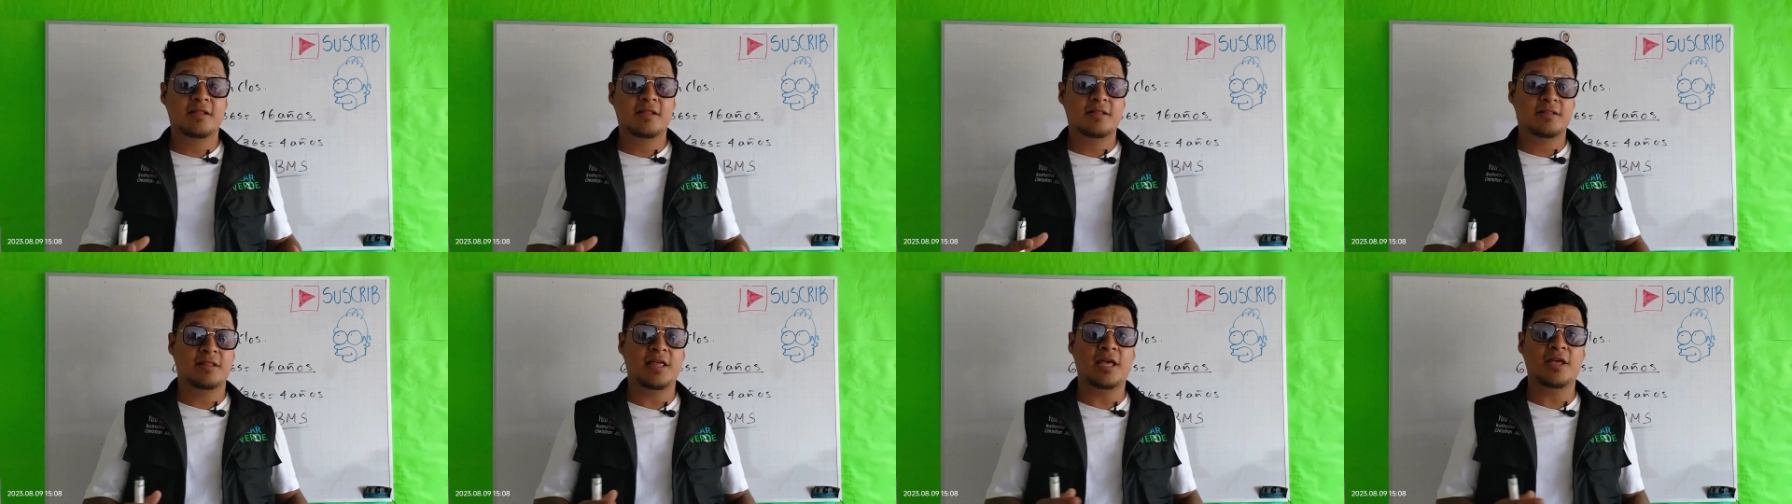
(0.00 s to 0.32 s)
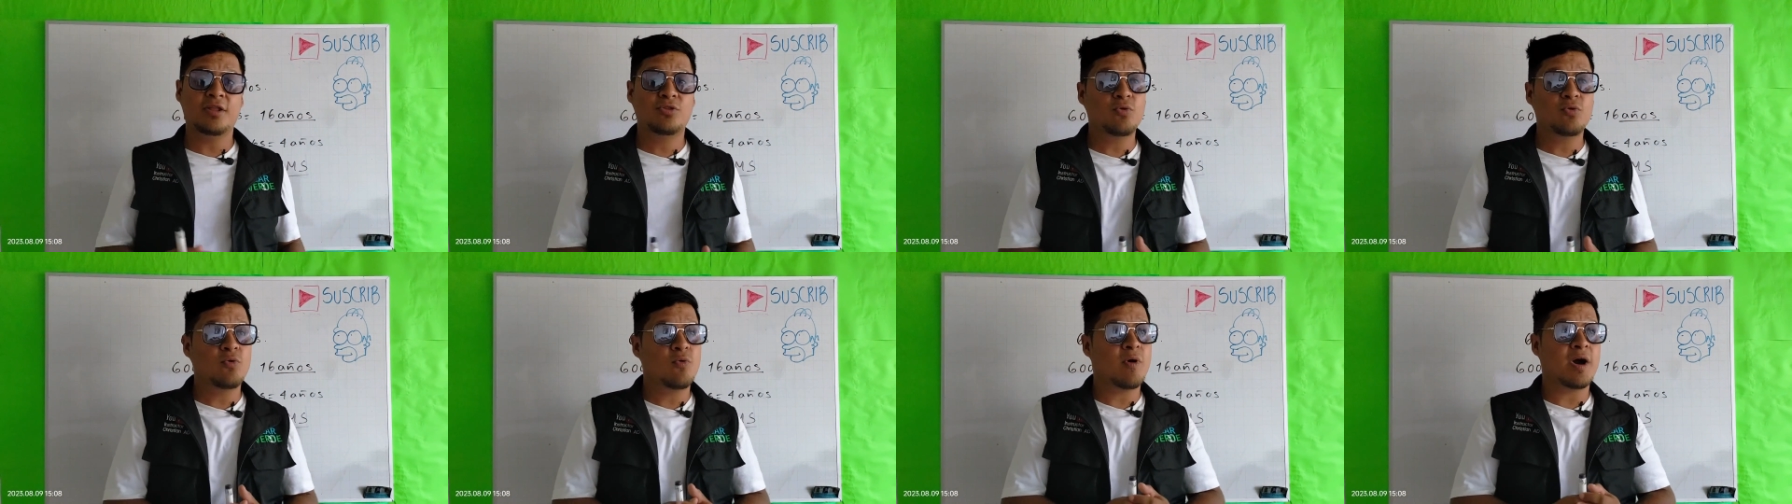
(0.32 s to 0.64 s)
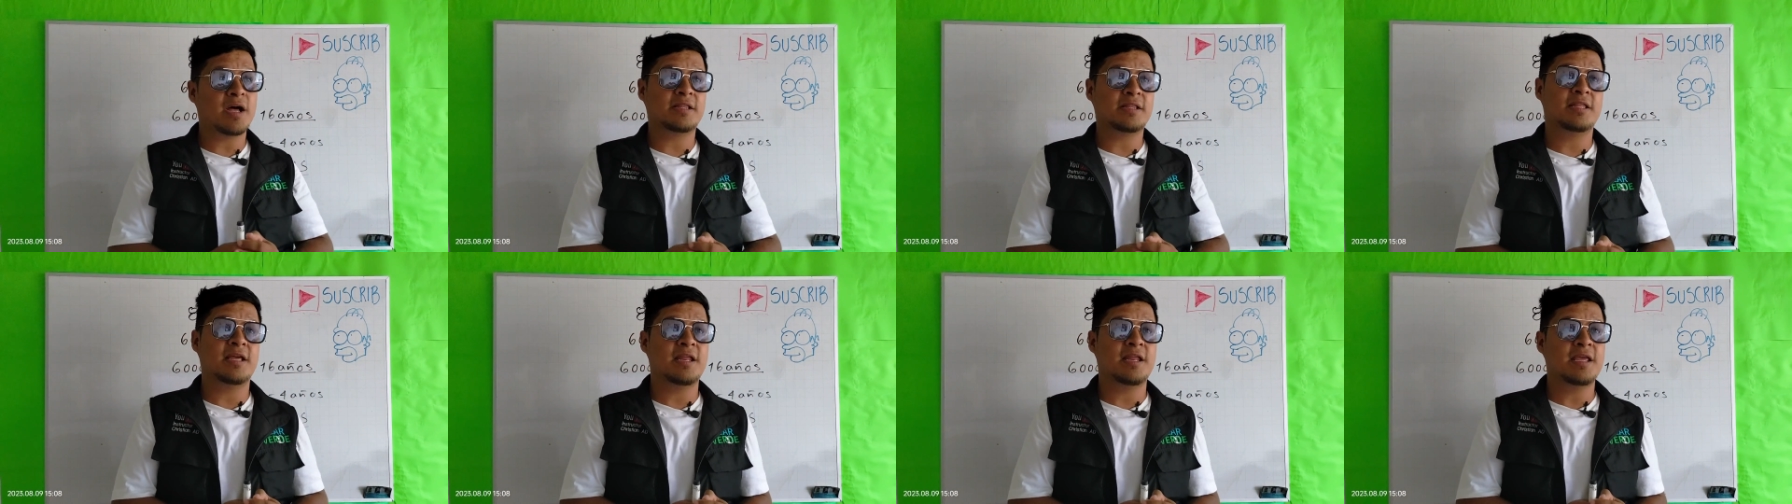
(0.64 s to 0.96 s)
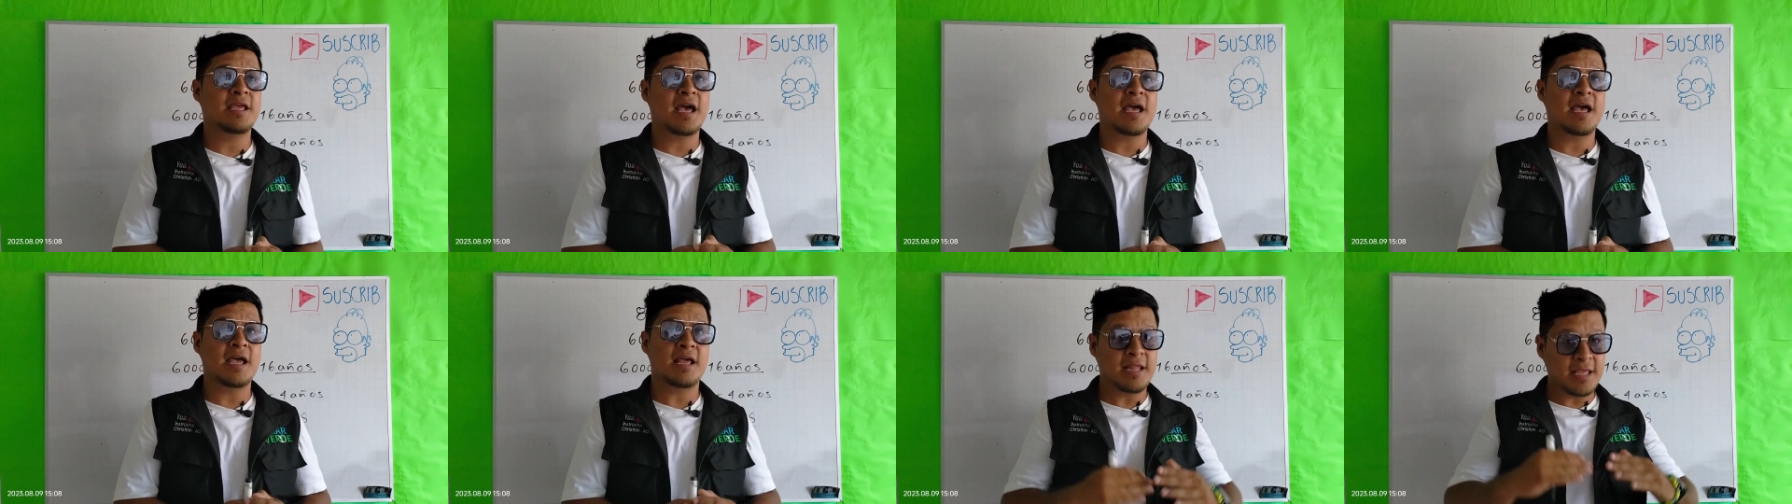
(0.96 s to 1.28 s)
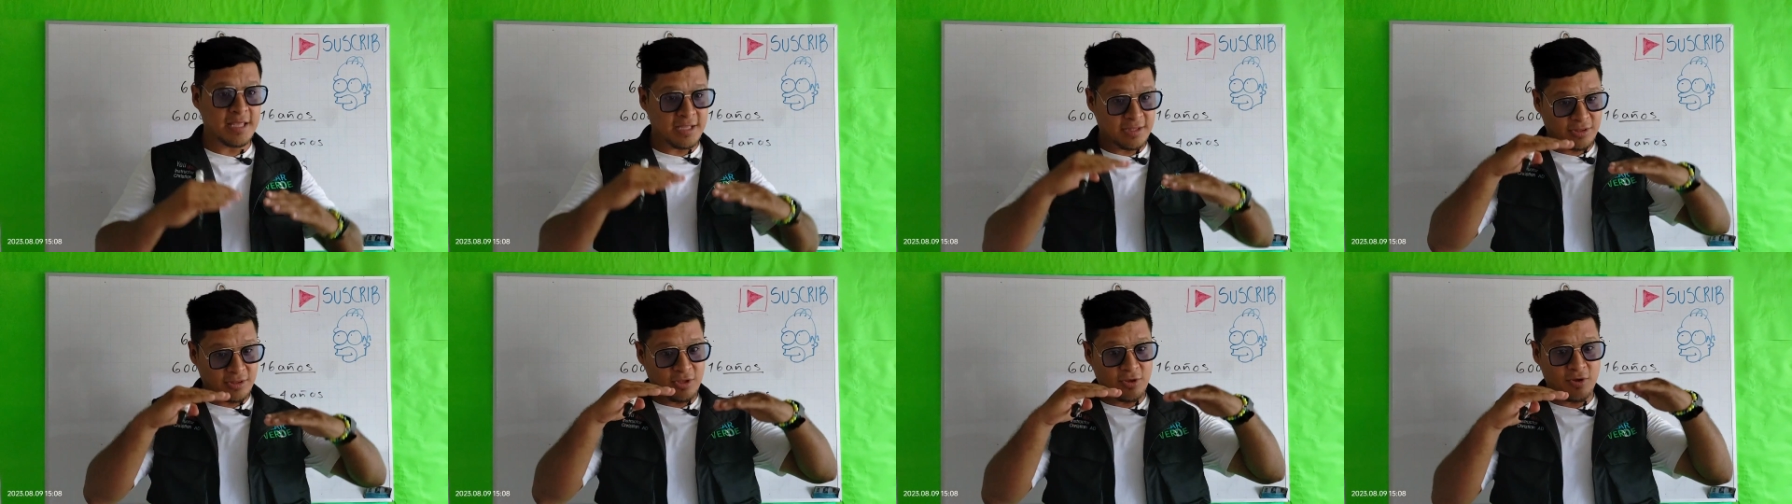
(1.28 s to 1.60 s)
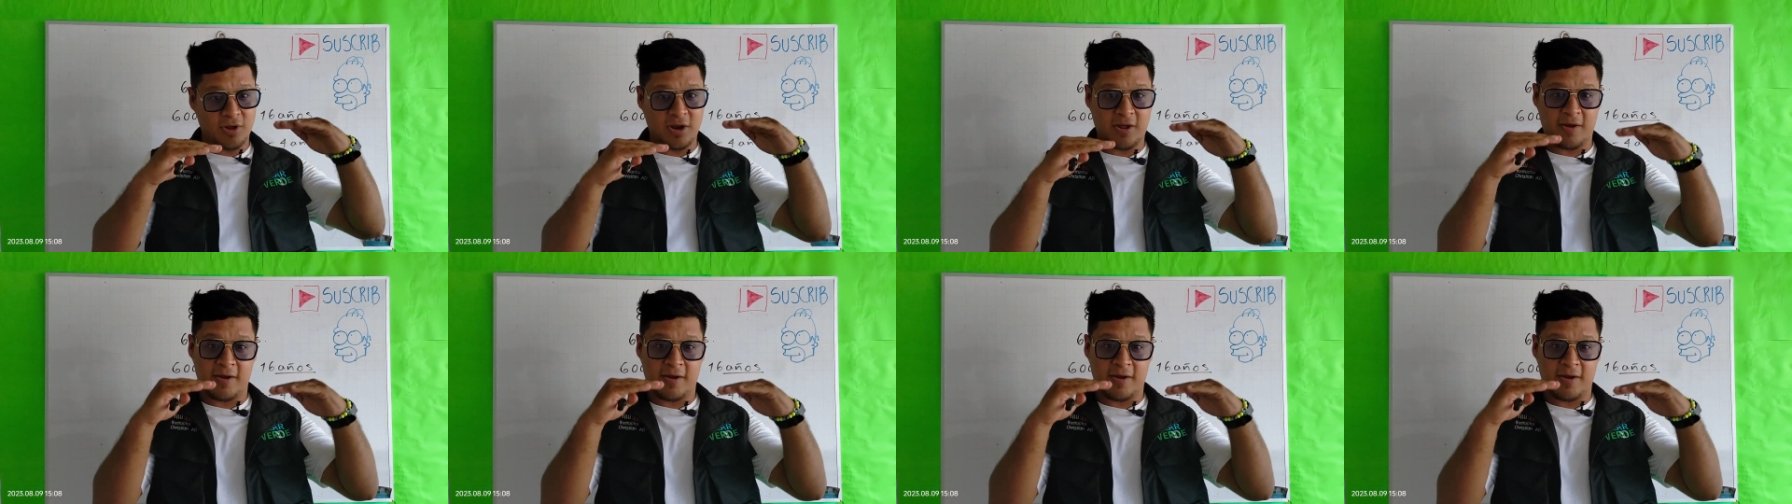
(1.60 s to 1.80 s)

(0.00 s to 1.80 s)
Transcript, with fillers: de tu batería de litio,